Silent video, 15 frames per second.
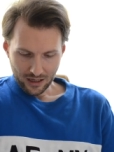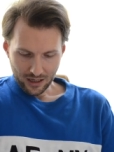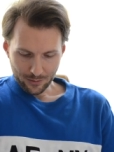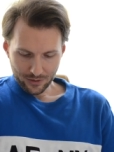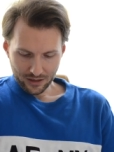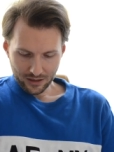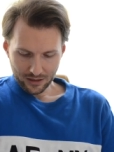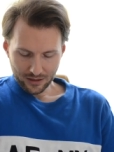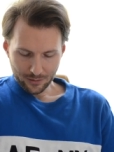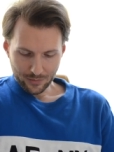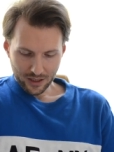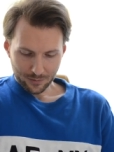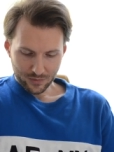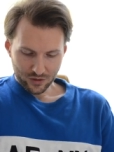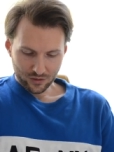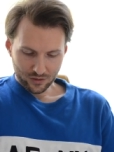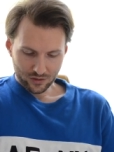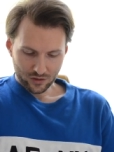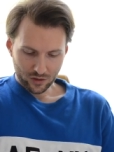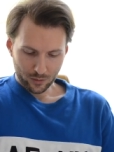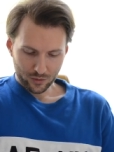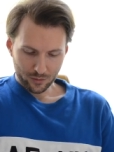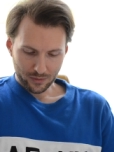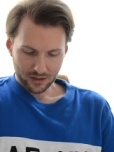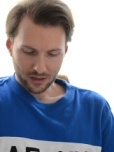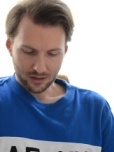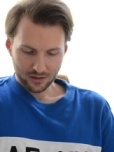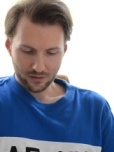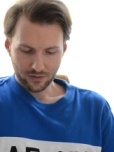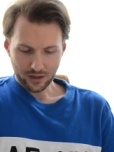Aber da, da, merkt man schon, es kommt immer
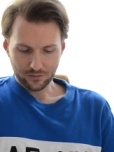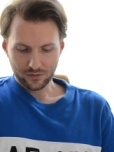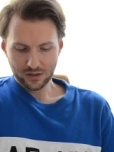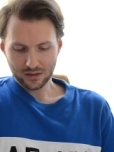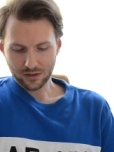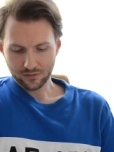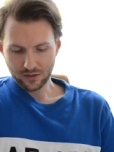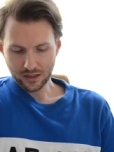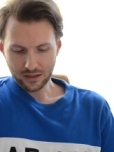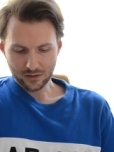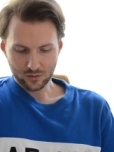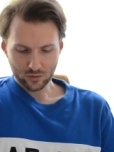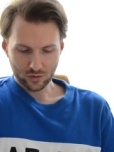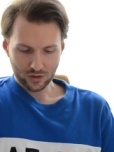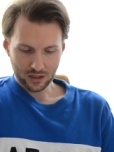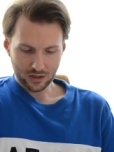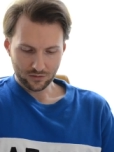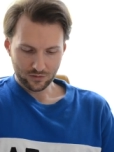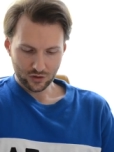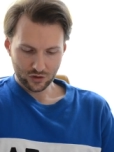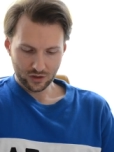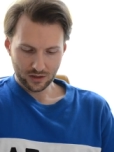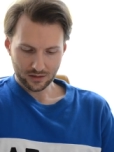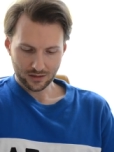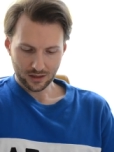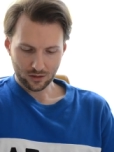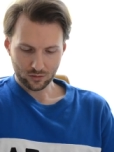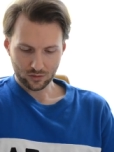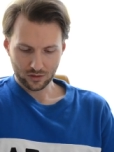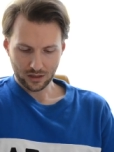dran drauf an, wie ist der Pflegezustand, wie steht das
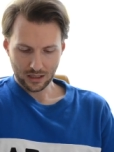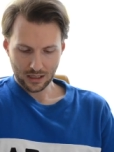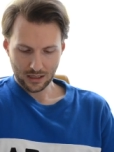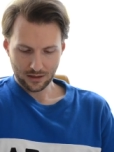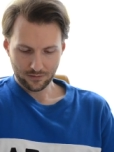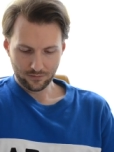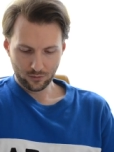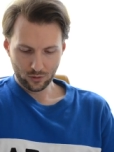Auto da,